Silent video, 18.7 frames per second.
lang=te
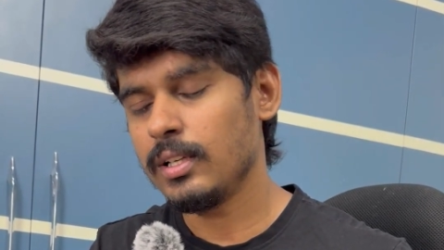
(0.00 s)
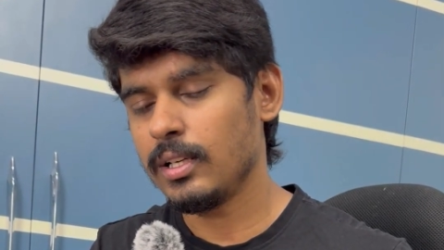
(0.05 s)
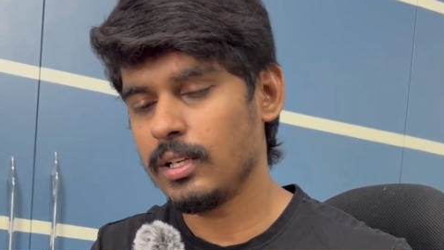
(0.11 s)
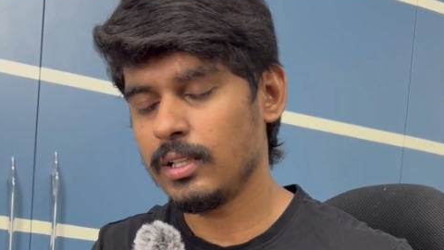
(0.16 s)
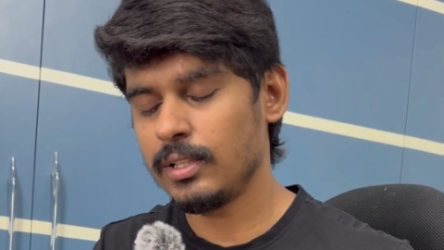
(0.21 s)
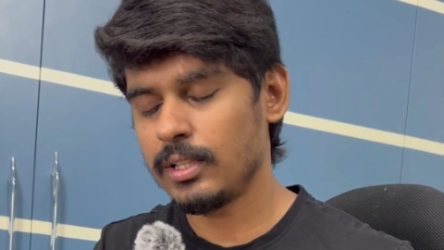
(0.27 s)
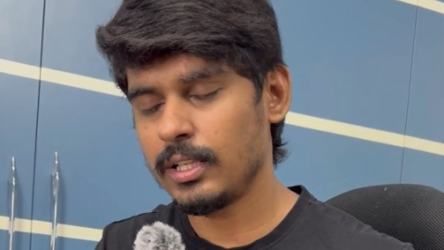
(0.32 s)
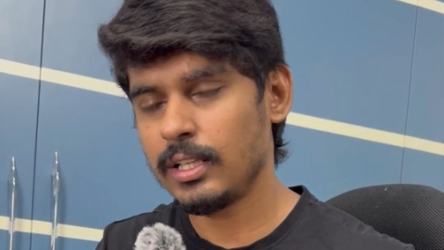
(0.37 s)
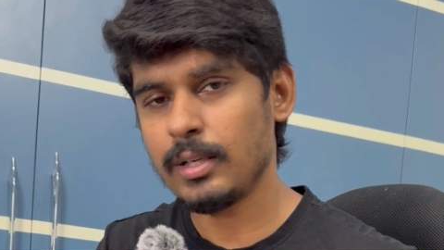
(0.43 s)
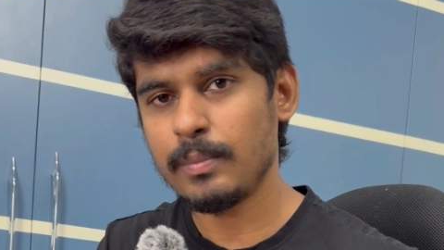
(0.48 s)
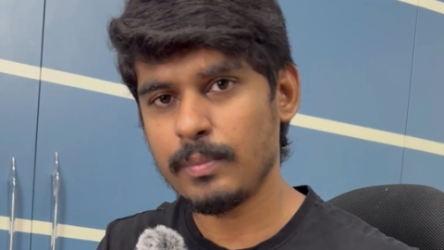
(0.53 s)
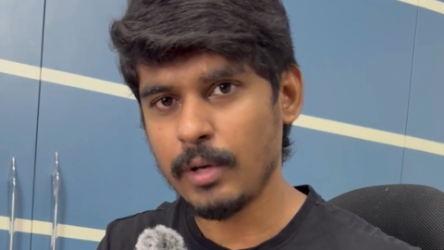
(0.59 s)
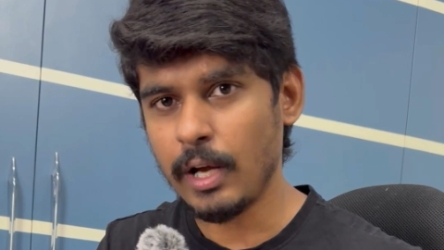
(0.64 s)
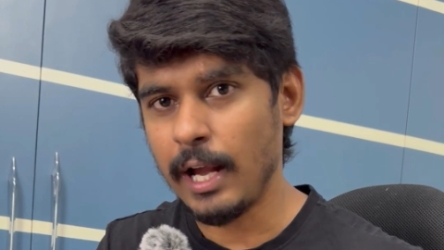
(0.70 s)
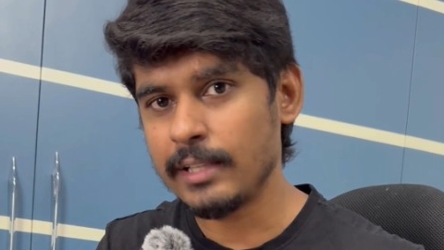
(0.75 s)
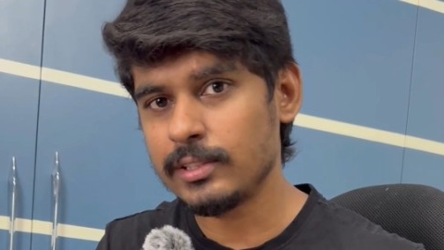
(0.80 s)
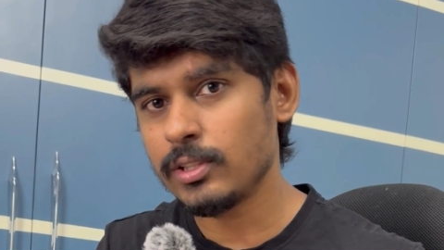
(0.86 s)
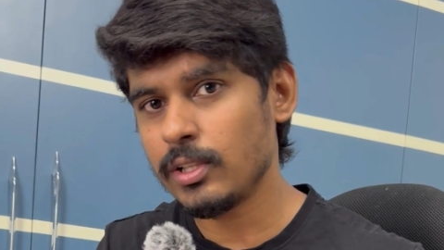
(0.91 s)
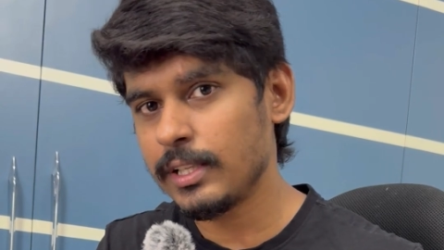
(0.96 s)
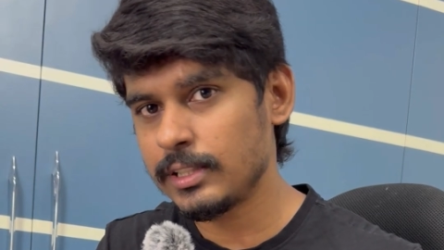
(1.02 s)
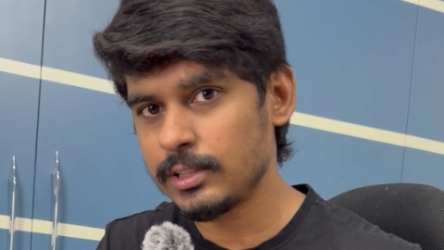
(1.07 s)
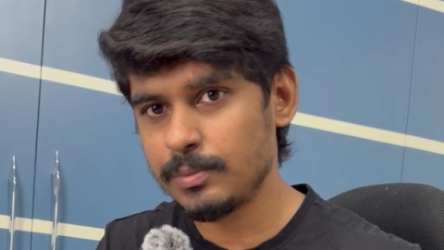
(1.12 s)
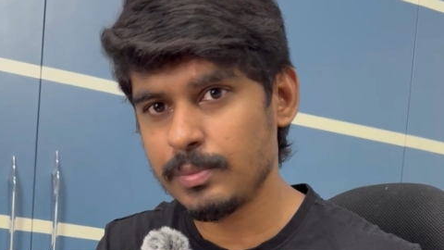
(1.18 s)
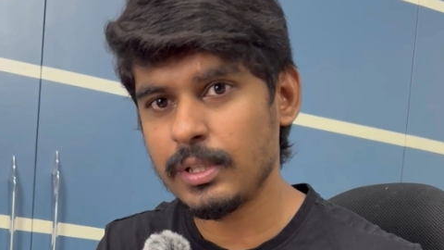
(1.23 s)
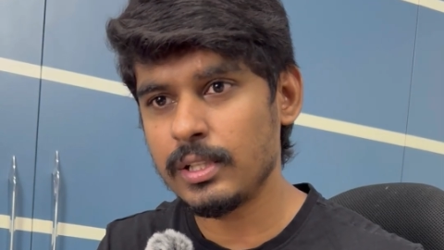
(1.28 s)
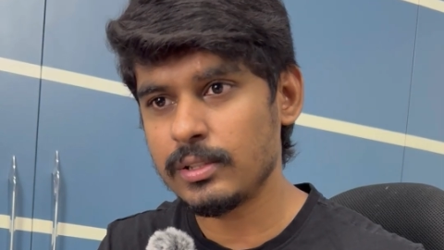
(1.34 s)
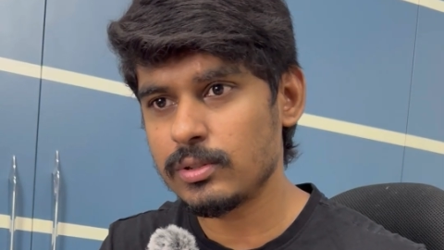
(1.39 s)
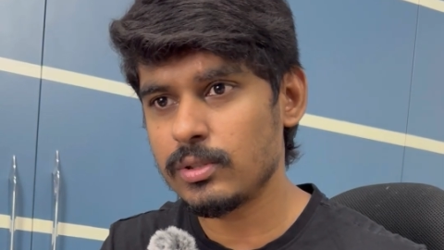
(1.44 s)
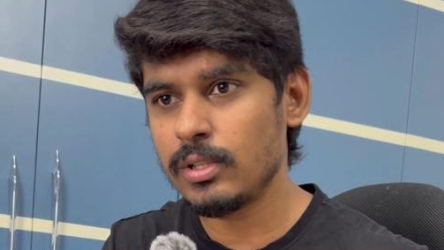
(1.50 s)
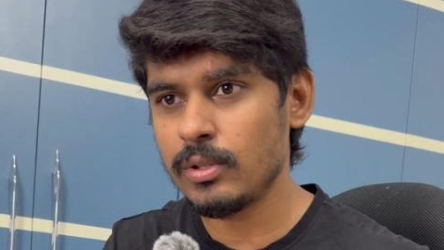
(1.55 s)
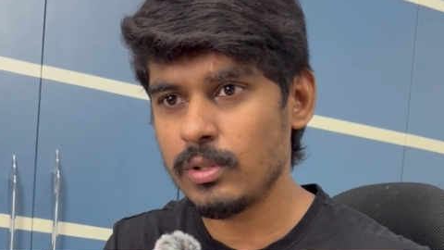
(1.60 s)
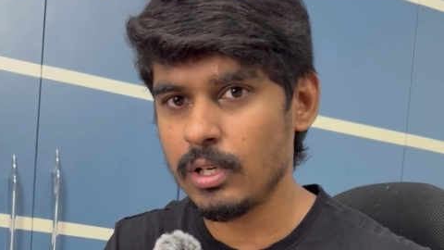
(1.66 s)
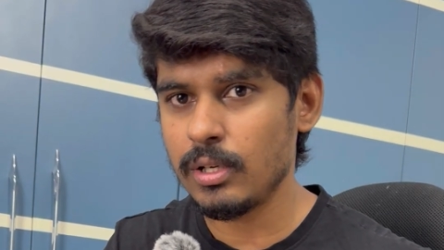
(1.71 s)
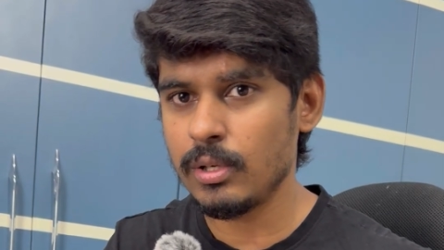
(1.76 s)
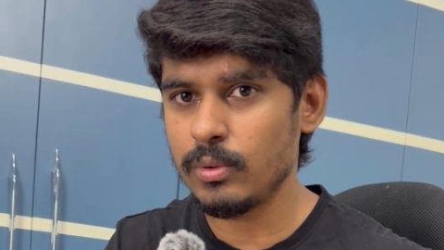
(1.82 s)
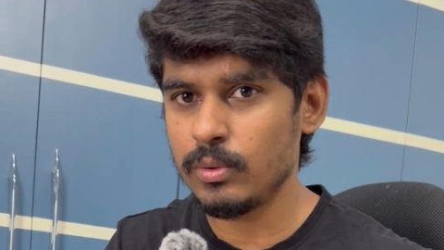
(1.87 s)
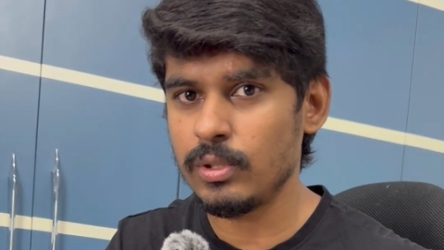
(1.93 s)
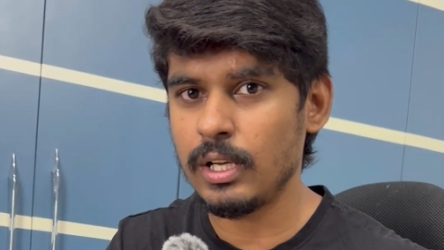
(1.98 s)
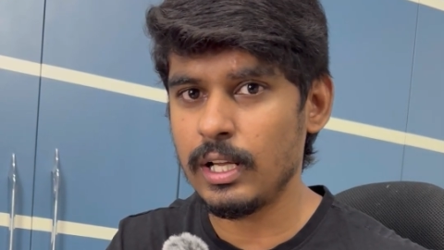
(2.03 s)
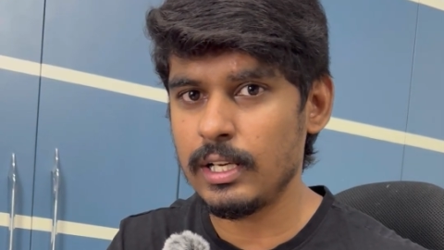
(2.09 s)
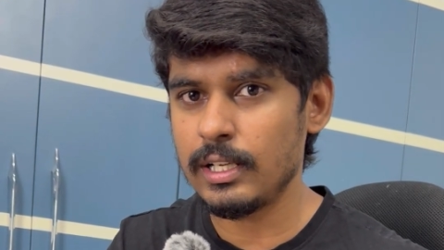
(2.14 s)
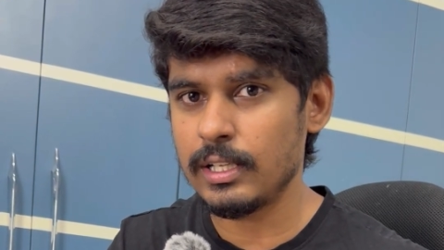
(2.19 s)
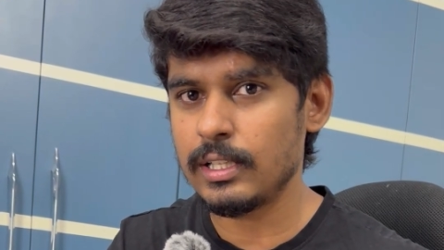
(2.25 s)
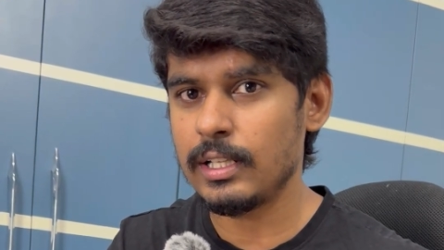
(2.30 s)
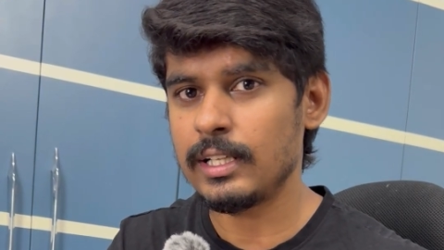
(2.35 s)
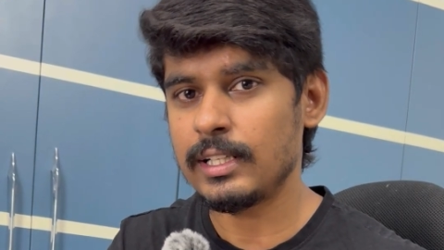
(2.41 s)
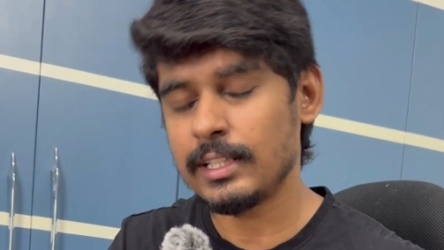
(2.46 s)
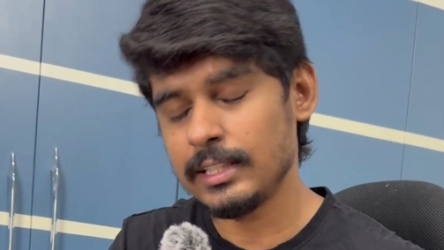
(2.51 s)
ఎందుకంటే హ్యాండ్స్ ఆన్ ఎక్స్పీరియన్స్ కూడా ఉండాలి కదా